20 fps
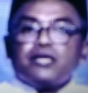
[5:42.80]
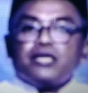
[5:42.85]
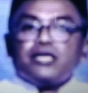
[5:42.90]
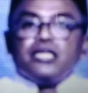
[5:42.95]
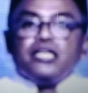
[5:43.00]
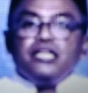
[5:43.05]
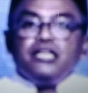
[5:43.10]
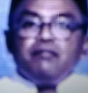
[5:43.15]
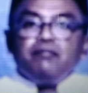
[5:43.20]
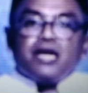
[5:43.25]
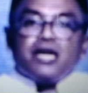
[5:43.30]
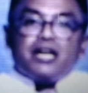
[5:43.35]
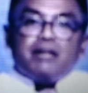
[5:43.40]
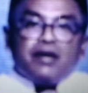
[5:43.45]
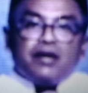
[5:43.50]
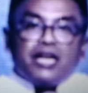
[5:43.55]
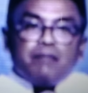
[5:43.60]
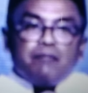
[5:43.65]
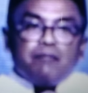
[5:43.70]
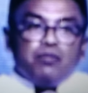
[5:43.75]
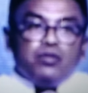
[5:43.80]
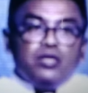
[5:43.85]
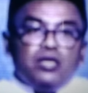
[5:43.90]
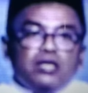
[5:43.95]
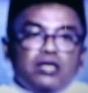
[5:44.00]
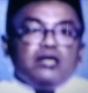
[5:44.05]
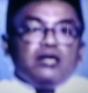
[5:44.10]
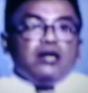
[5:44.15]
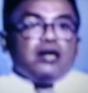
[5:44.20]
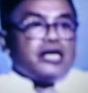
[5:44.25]
karena ini bagaimanapun
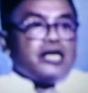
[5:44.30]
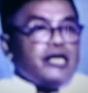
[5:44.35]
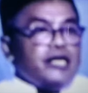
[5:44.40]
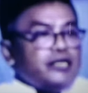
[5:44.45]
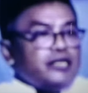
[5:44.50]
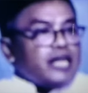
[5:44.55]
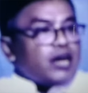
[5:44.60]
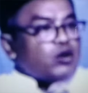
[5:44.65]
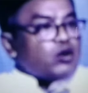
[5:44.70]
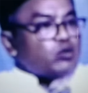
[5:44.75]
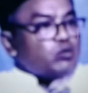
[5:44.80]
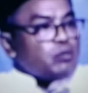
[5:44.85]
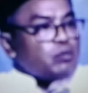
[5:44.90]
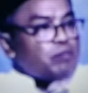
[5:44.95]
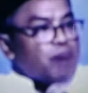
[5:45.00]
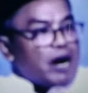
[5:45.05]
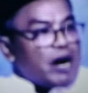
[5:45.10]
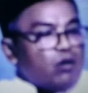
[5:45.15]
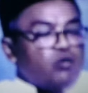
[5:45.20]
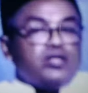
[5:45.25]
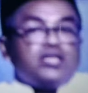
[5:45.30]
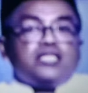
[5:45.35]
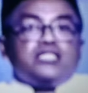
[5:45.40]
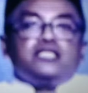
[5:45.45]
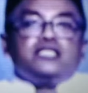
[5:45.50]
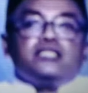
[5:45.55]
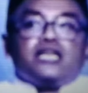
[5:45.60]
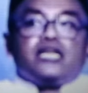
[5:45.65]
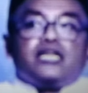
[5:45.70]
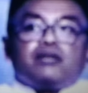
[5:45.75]
kita harus membangun
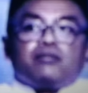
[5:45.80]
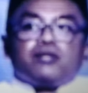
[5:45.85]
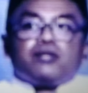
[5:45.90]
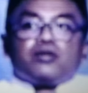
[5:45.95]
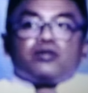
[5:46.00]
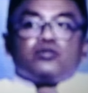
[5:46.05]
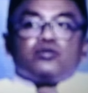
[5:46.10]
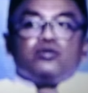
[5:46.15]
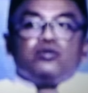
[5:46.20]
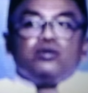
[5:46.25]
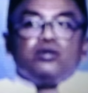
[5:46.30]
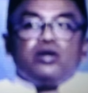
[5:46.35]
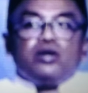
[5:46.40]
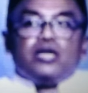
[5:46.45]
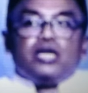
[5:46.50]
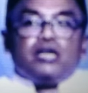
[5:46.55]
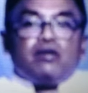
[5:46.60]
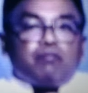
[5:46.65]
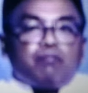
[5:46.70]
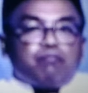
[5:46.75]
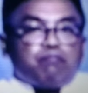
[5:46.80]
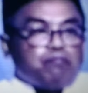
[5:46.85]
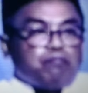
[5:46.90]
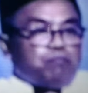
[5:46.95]
kecintaan kepada Rasulullah lewat